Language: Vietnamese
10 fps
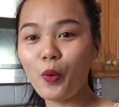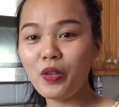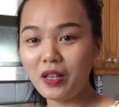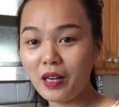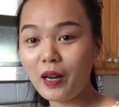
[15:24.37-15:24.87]

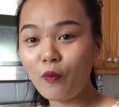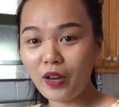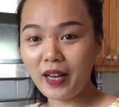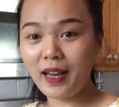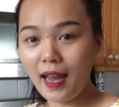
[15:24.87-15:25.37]
những cái công
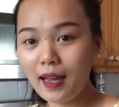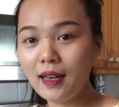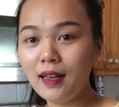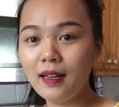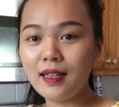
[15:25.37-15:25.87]
việc khác
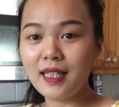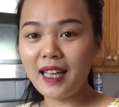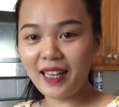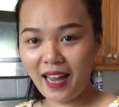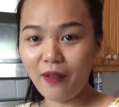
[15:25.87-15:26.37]

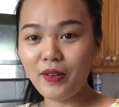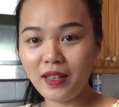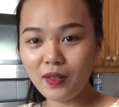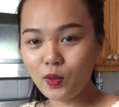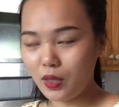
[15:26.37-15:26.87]
xen kẽ với
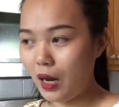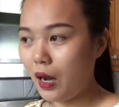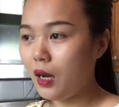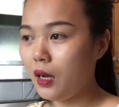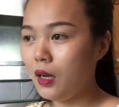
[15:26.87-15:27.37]
những cái chuyện
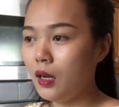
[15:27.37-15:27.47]
đó.